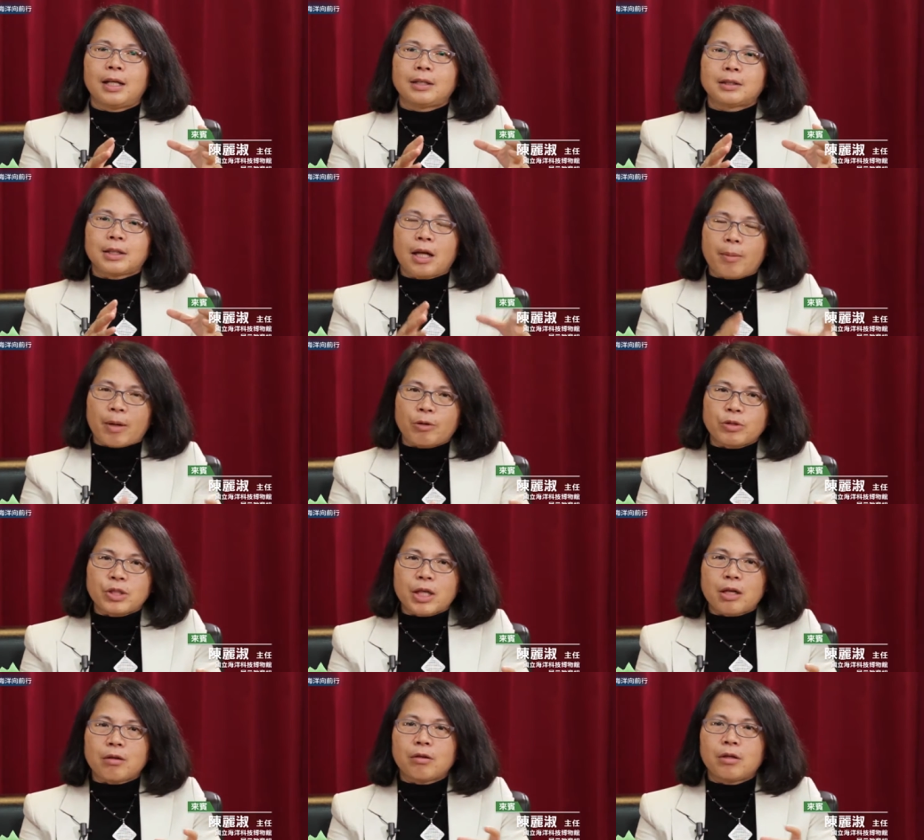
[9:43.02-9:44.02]
大堡
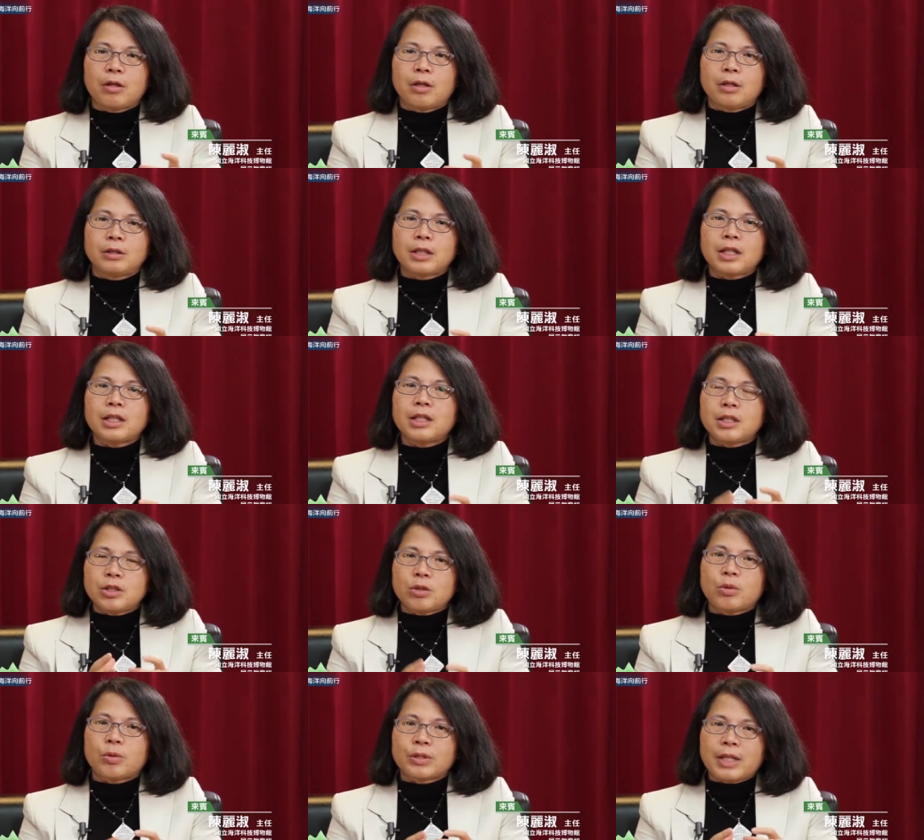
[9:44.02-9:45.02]
礁。那那
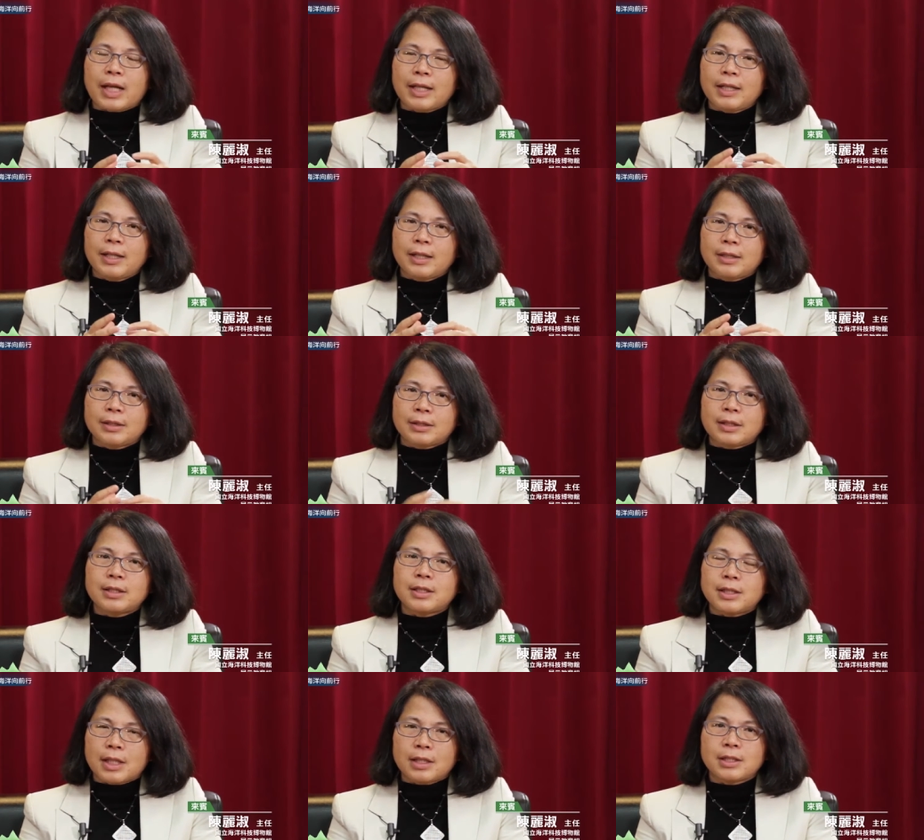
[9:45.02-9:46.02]
时候我才真
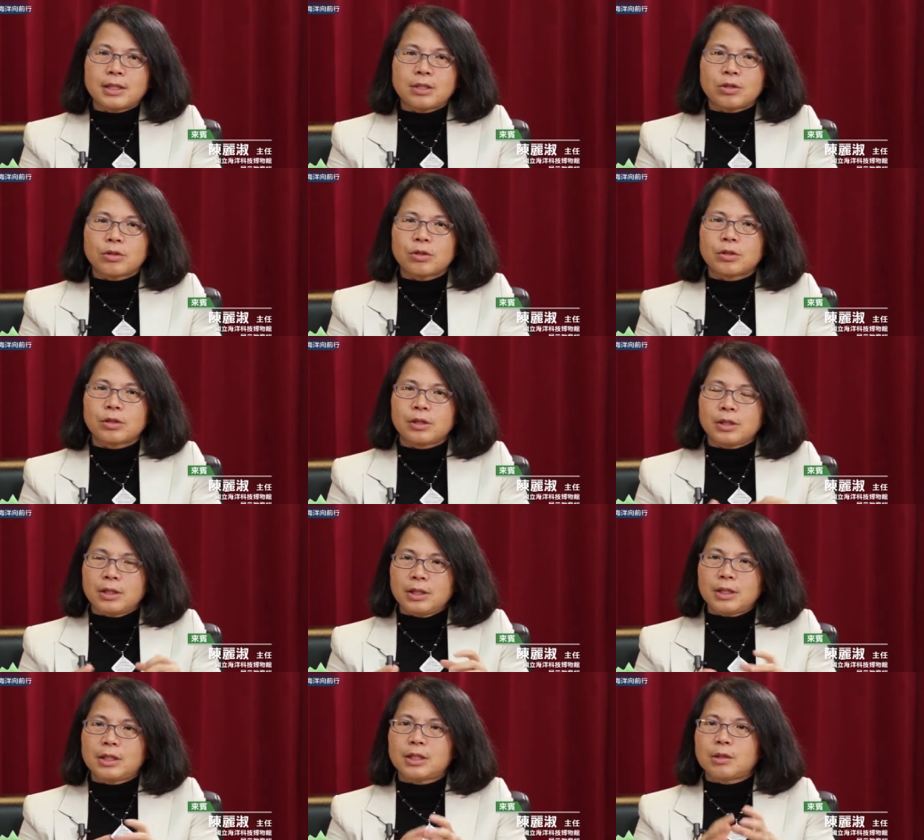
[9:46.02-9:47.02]
的相信说，
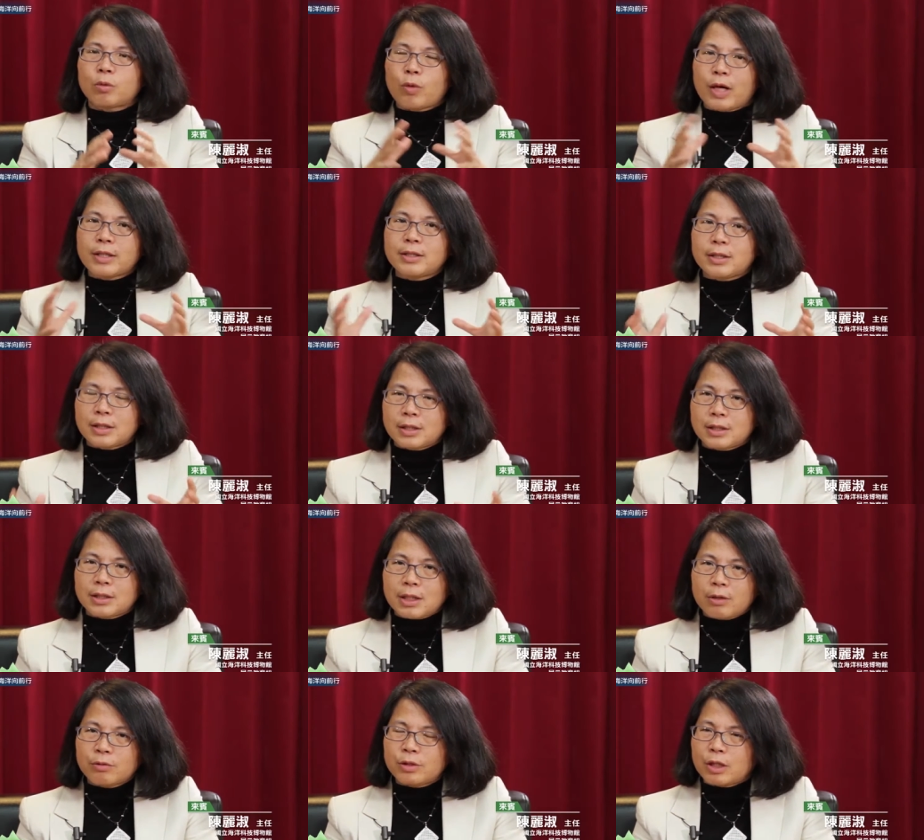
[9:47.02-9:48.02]
一个完整的
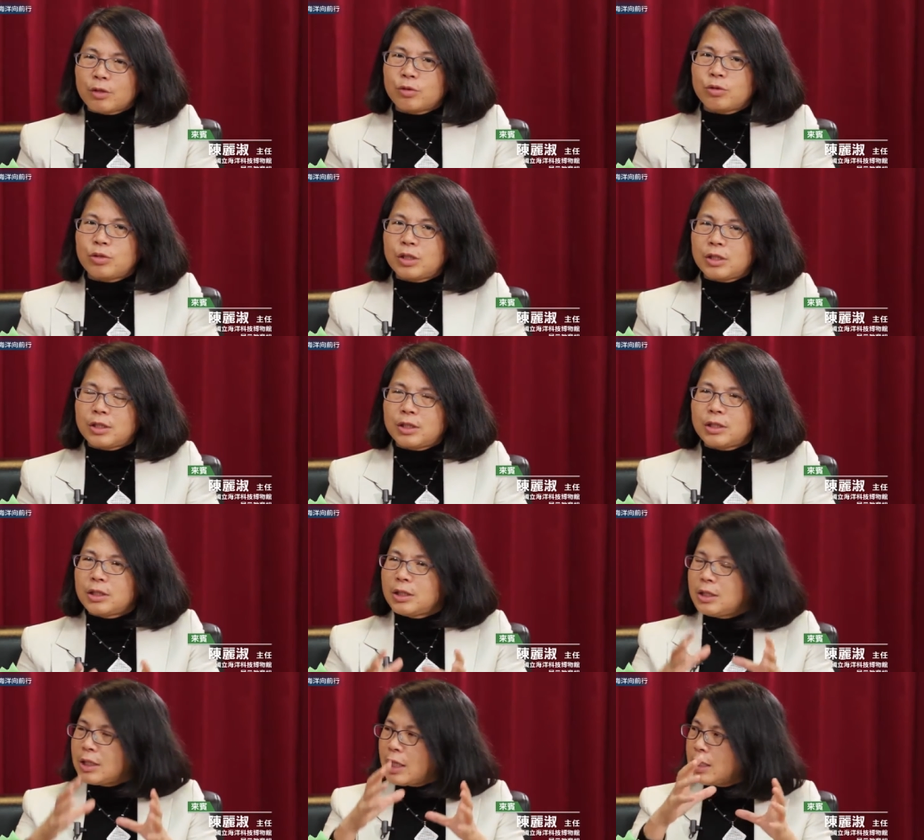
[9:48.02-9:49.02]
珊瑚礁区其实
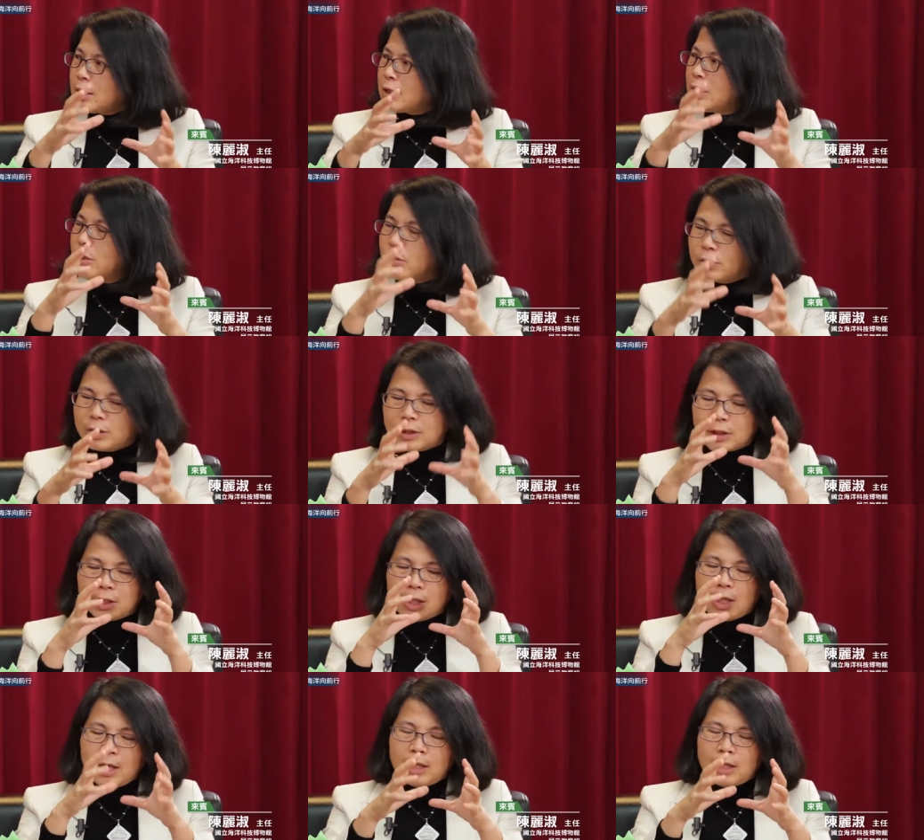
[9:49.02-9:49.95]
应该是有那个。